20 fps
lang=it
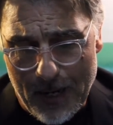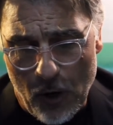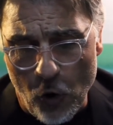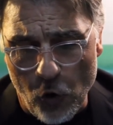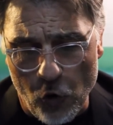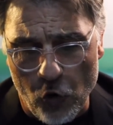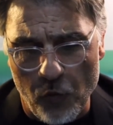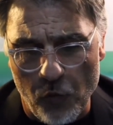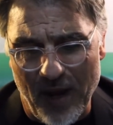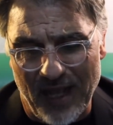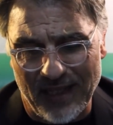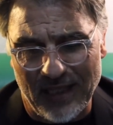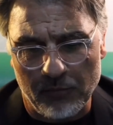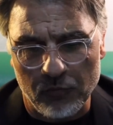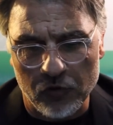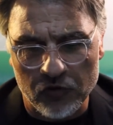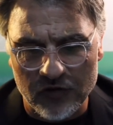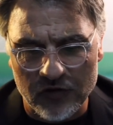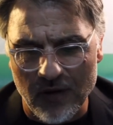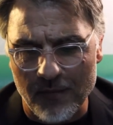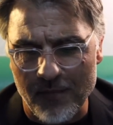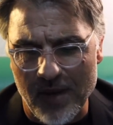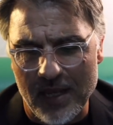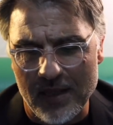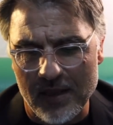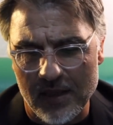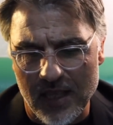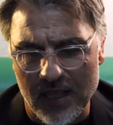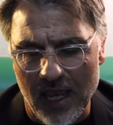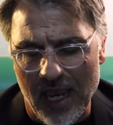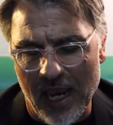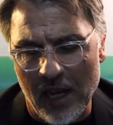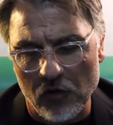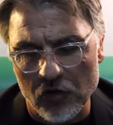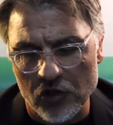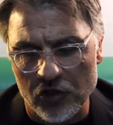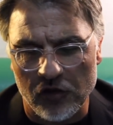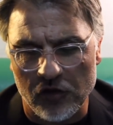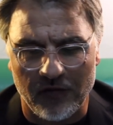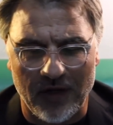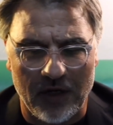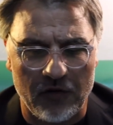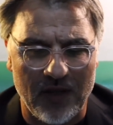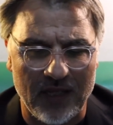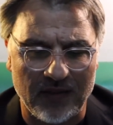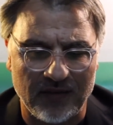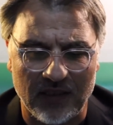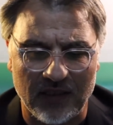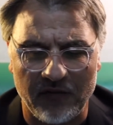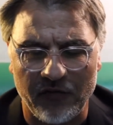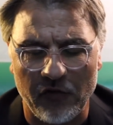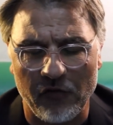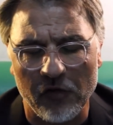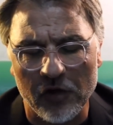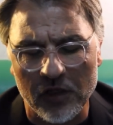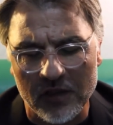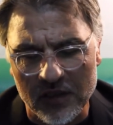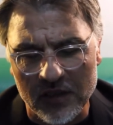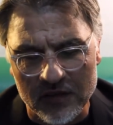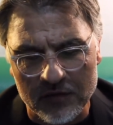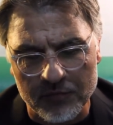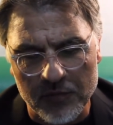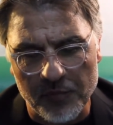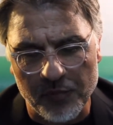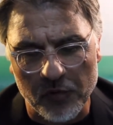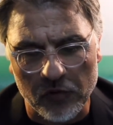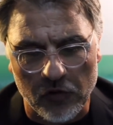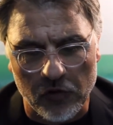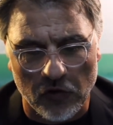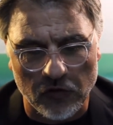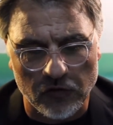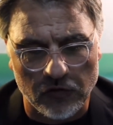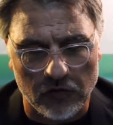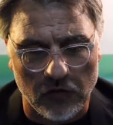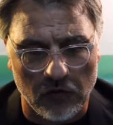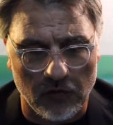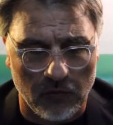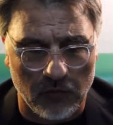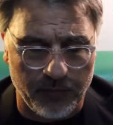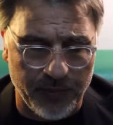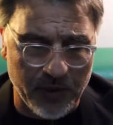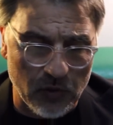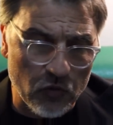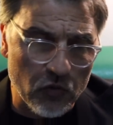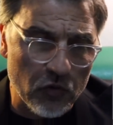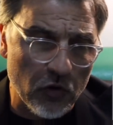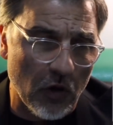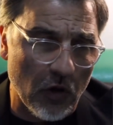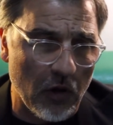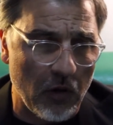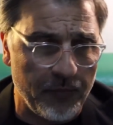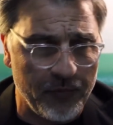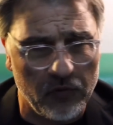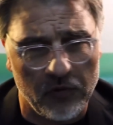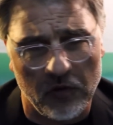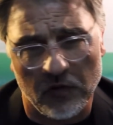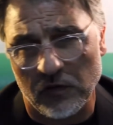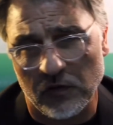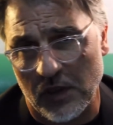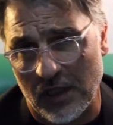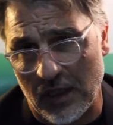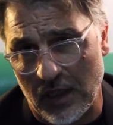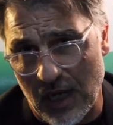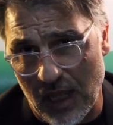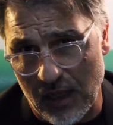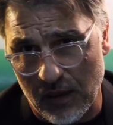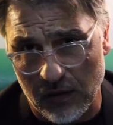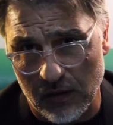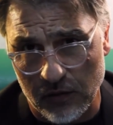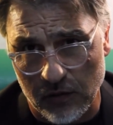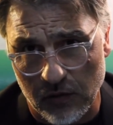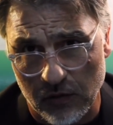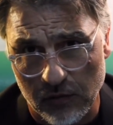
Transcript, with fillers: occupata abusivamente e non ci dovranno essere favoritismi piuttosto per uno piuttosto che l'altro.